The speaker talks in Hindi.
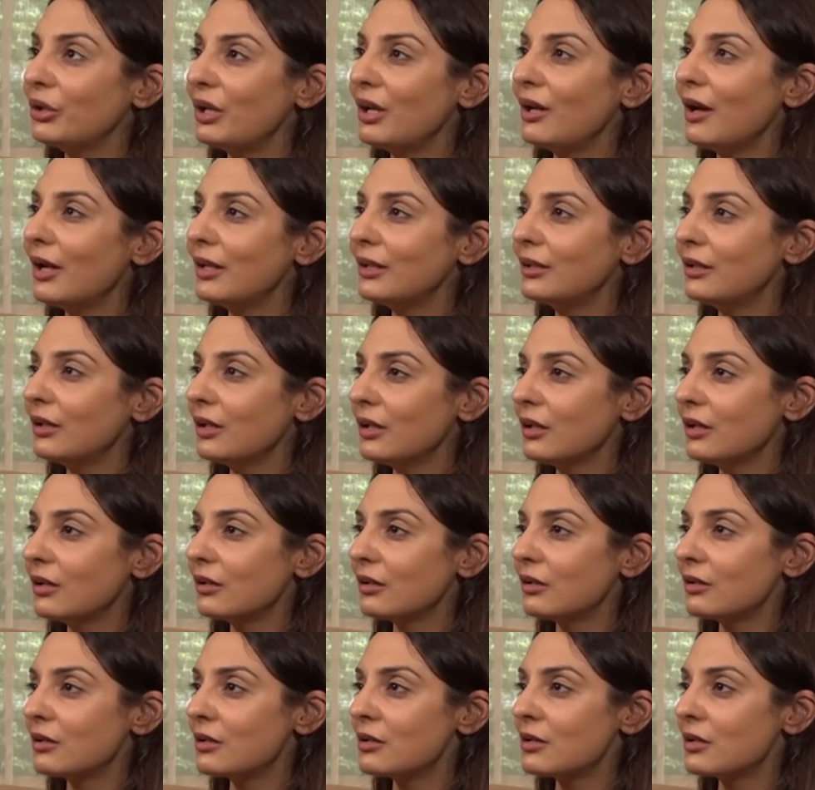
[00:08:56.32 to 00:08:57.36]
ये आई थिंक
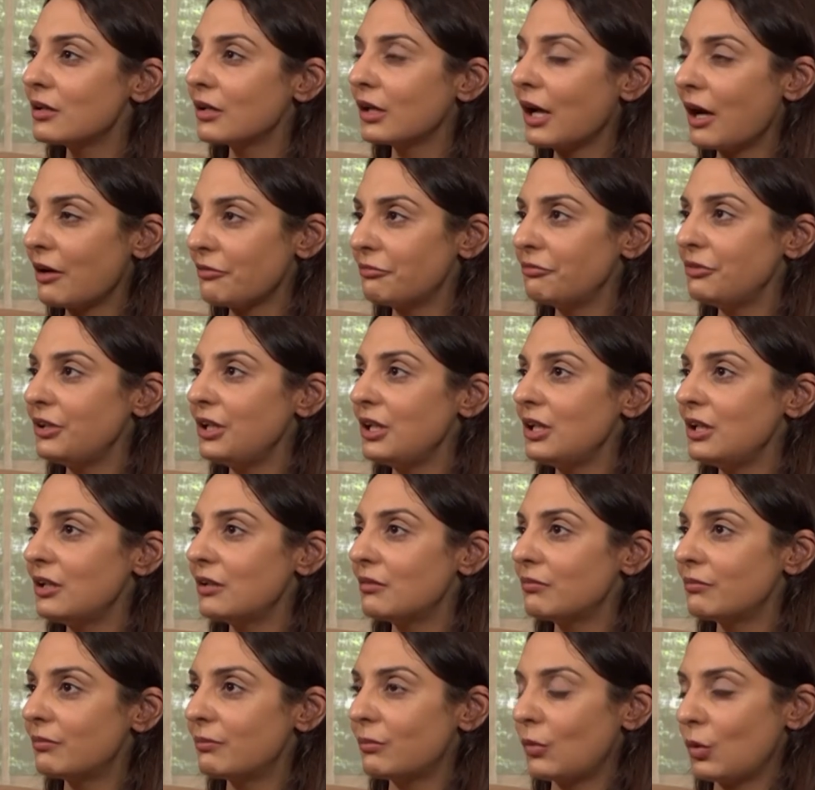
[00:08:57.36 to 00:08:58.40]
काफ़ी
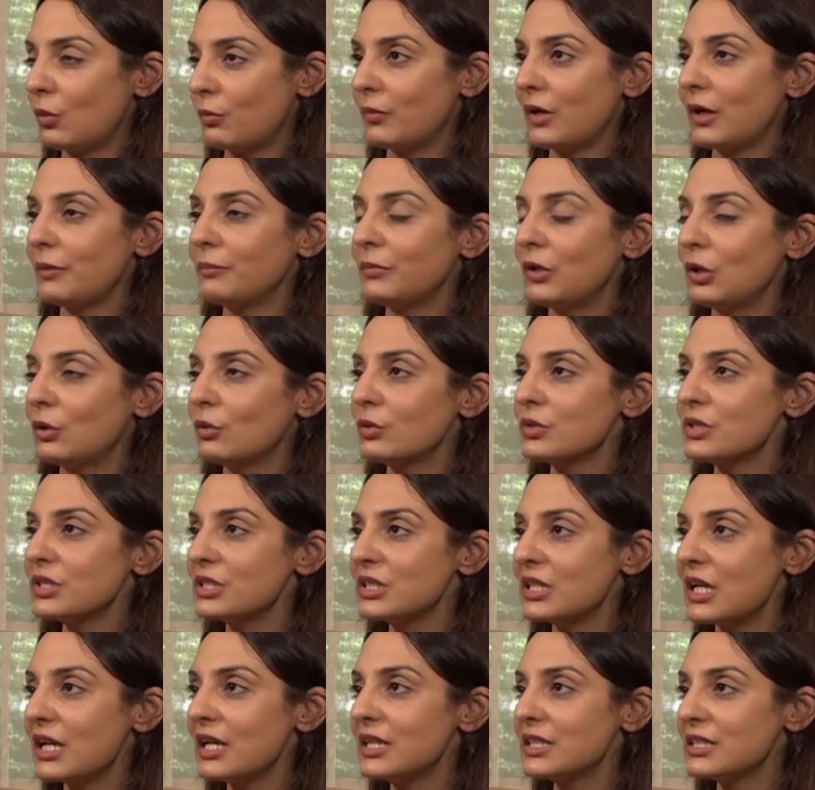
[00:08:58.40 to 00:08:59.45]
यू नो
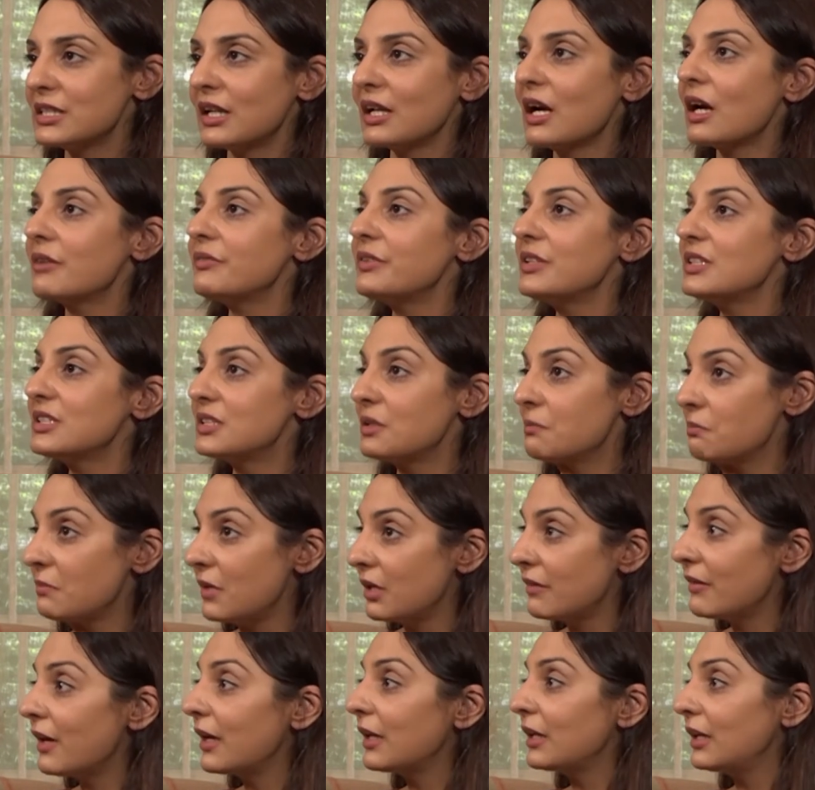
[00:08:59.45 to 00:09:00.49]
स्टेट्स ने काफ़ी
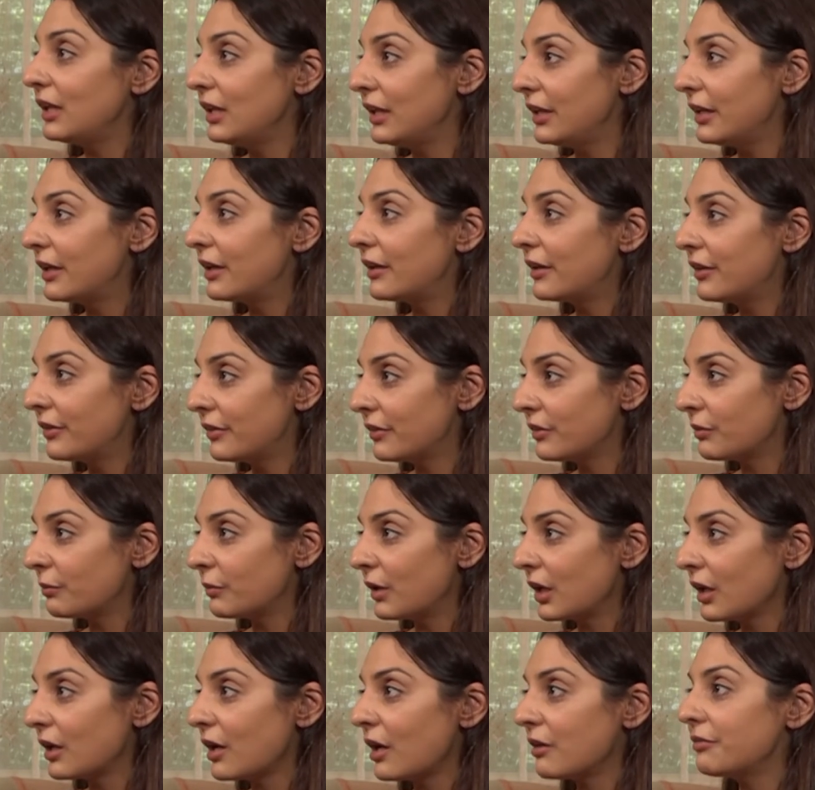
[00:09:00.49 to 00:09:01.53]
जिम्मेवारी ली है
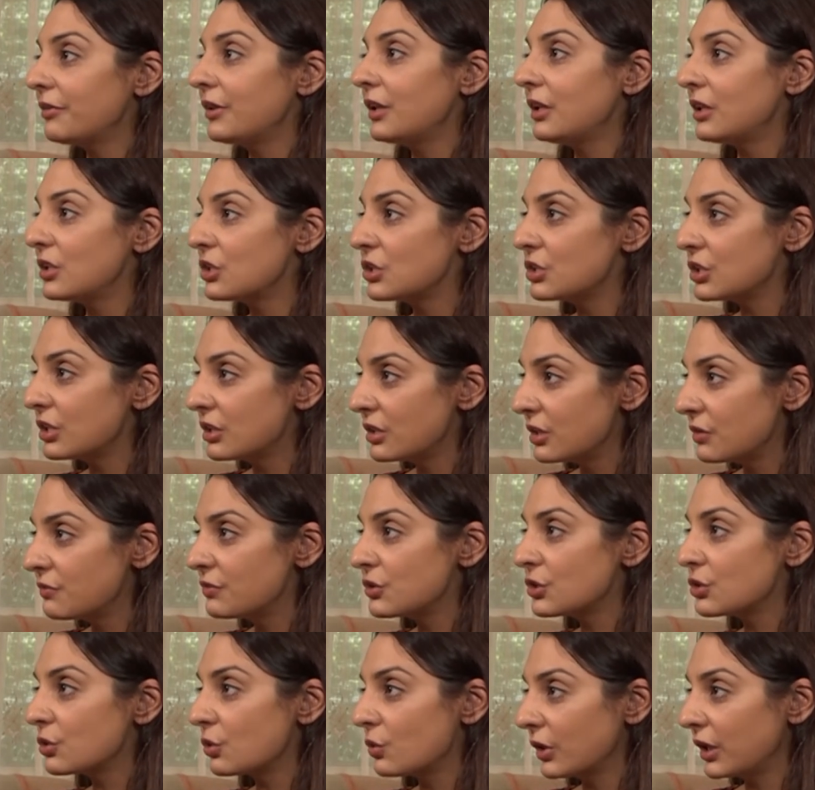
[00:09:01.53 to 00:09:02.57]
इसमें काफ़ी इनिशिएटिव
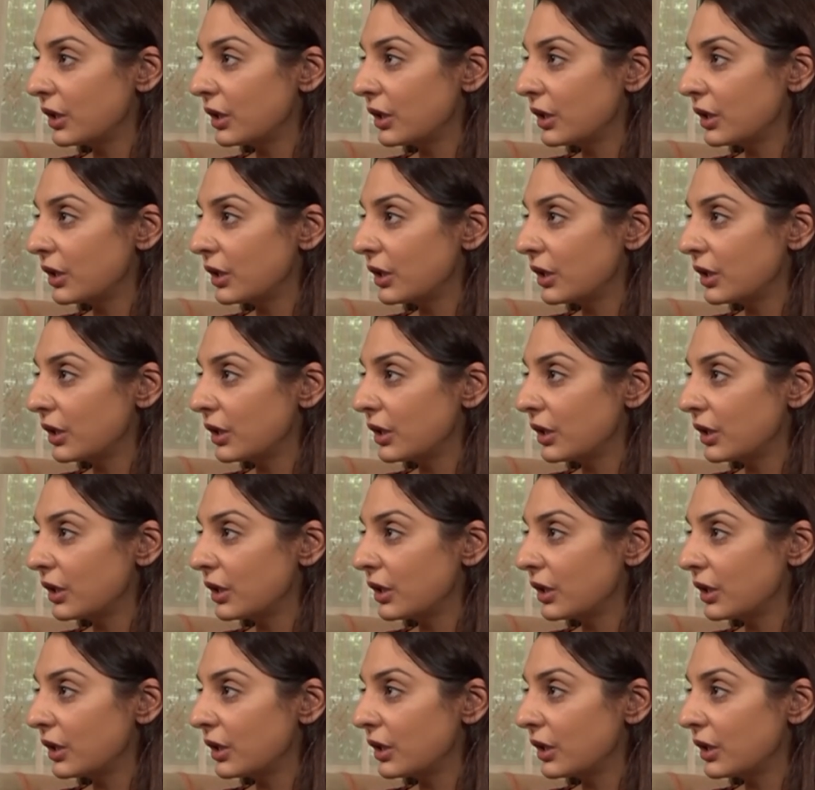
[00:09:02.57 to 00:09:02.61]
शो